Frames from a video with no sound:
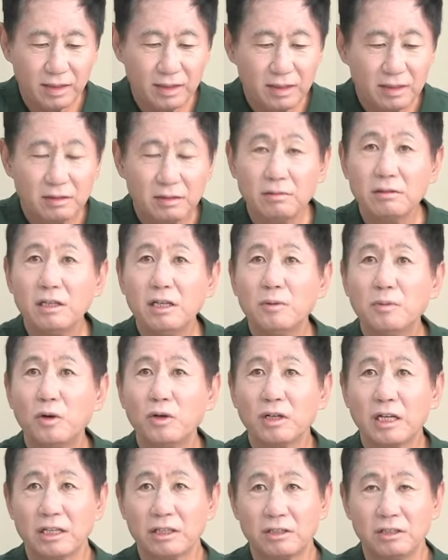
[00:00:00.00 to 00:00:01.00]
그럼
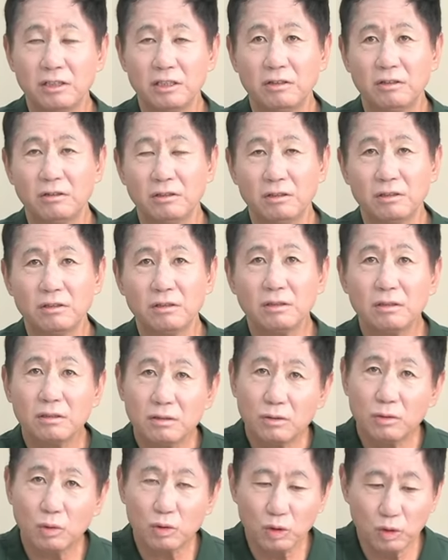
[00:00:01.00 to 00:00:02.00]
일본 같은 경우는
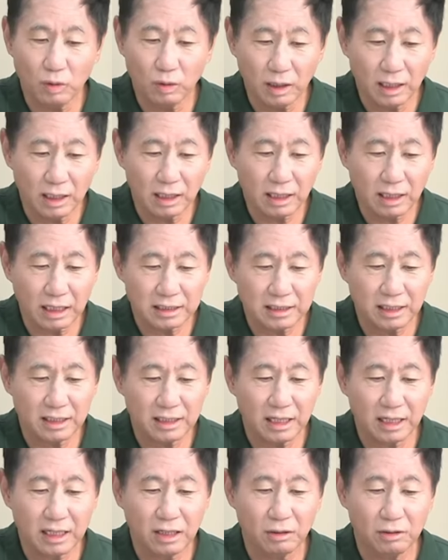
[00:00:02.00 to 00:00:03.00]
독도와 가장
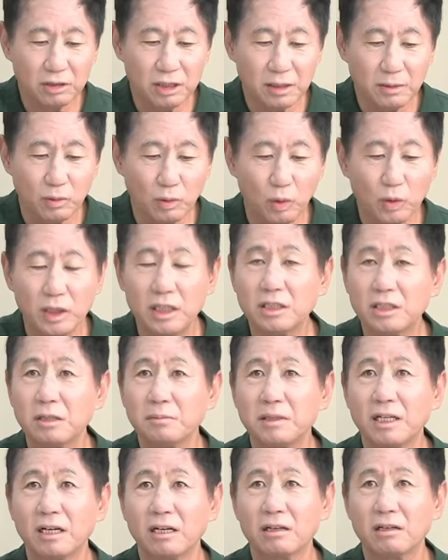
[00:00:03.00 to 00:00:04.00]
가까운 섬이
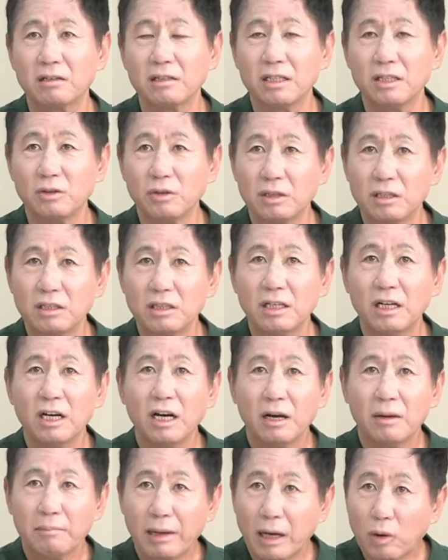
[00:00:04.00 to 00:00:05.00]
오키섬이라 그러는데 여기는
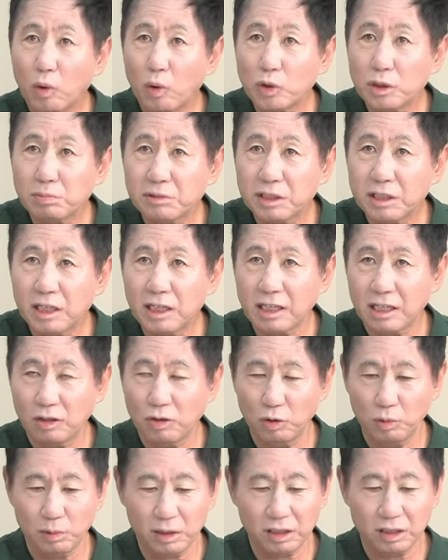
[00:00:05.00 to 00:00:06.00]
백오십칠
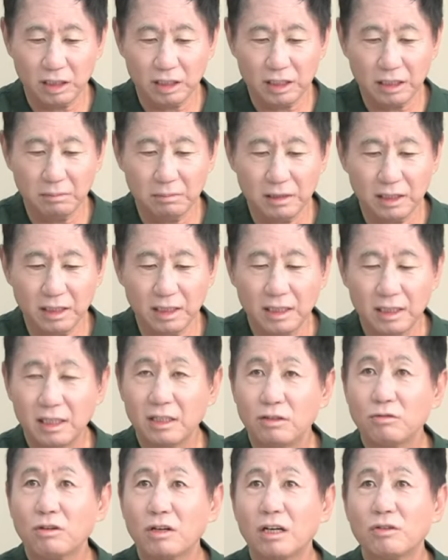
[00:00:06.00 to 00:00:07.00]
킬로미터나 됩니다.
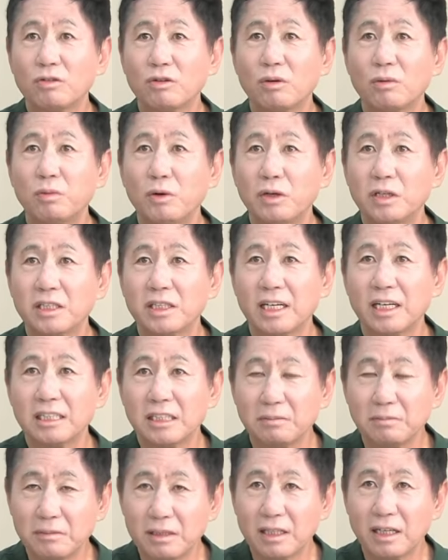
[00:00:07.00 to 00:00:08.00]
육안으로 보이지
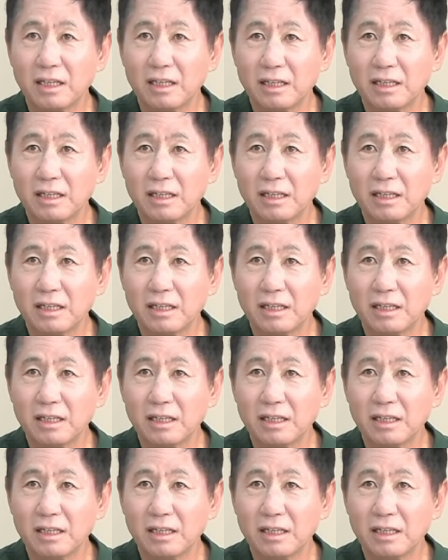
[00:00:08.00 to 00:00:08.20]
않습니다.